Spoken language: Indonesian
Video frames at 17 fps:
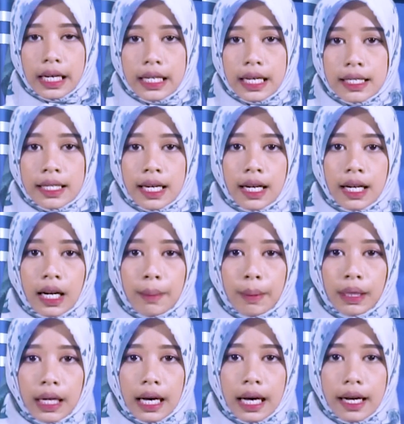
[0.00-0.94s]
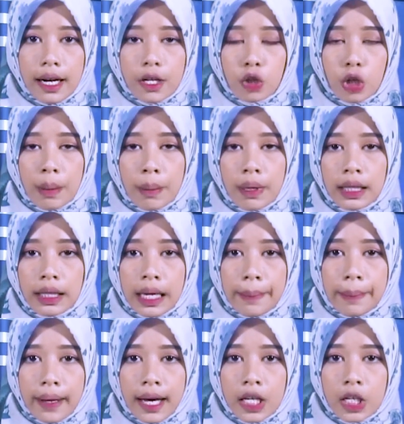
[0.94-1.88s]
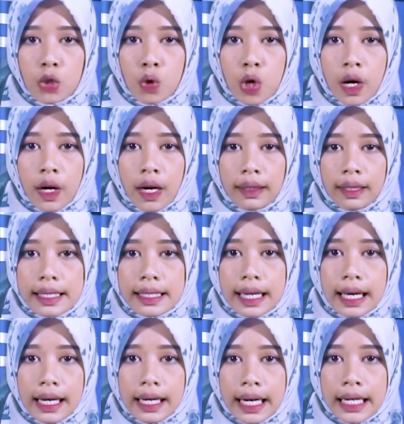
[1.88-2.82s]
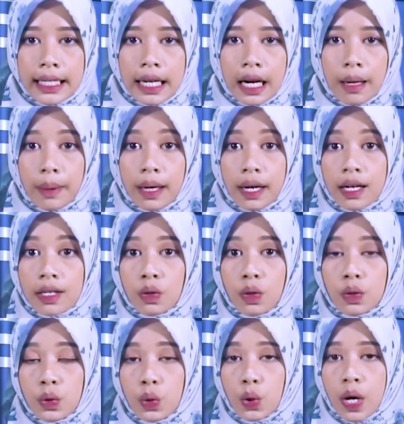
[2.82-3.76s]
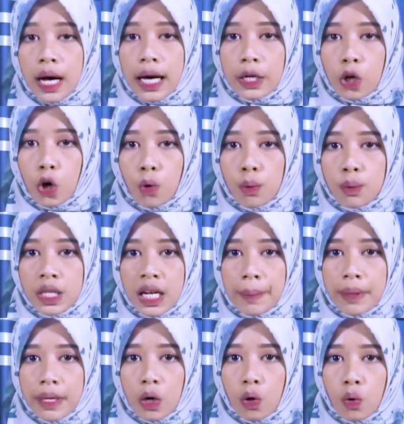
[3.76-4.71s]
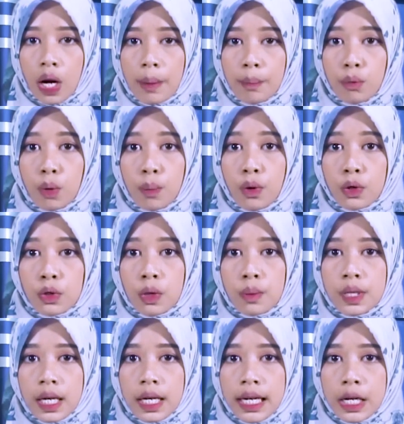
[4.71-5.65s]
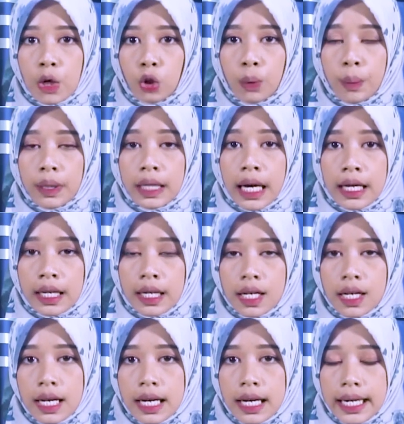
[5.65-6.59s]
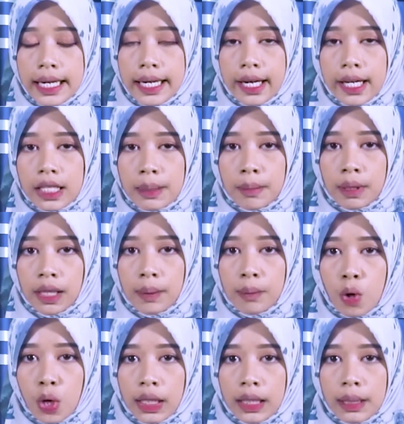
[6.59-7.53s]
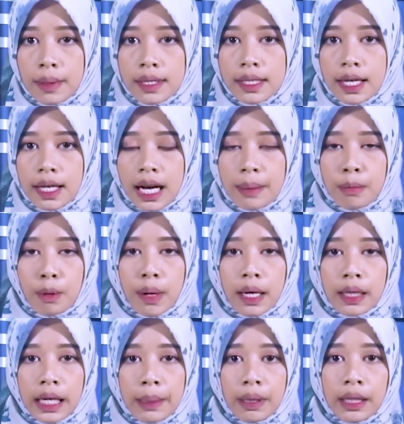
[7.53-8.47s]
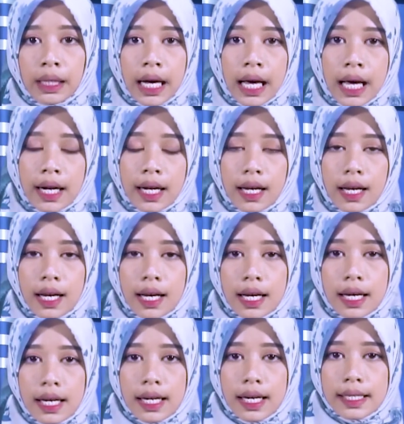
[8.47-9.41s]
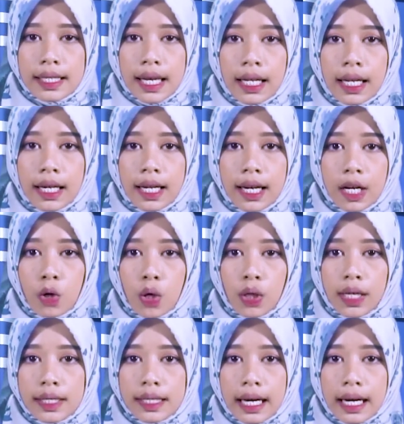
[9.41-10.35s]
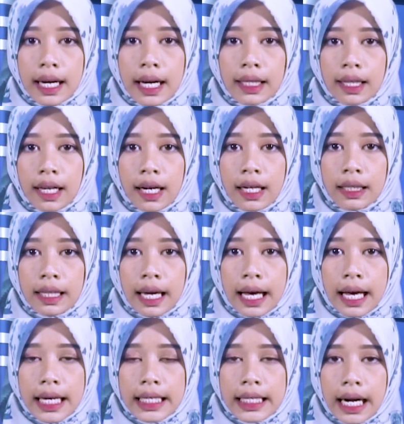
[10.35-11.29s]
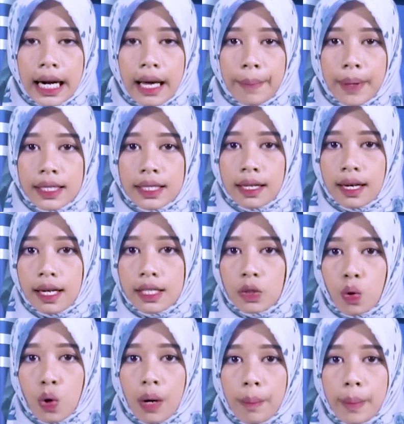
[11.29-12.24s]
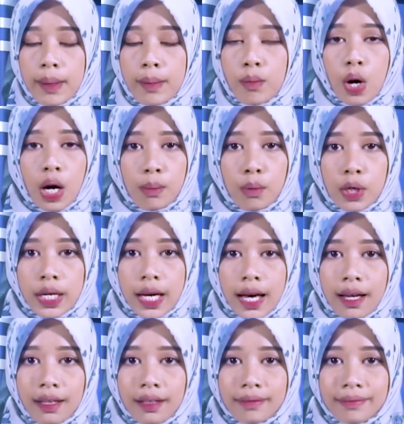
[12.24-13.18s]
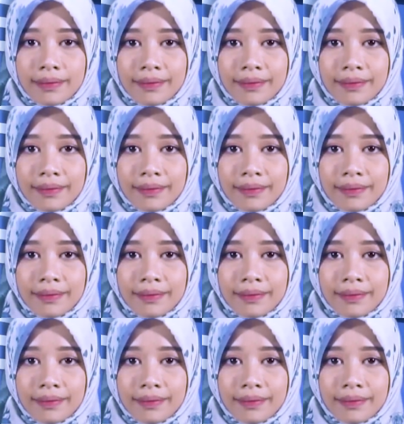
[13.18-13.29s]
Kejaksaan Negeri Matahari sudah menetapkan dua orang tersangka dalam kasus dugaan korupsi penyaluran pupuk subsidi untuk petani di Kecamatan Muara Tembesi, Kabupaten Matahari. Saat ini kedua tersangka telah ditahan di lapas kelas 2B Muara Bulian.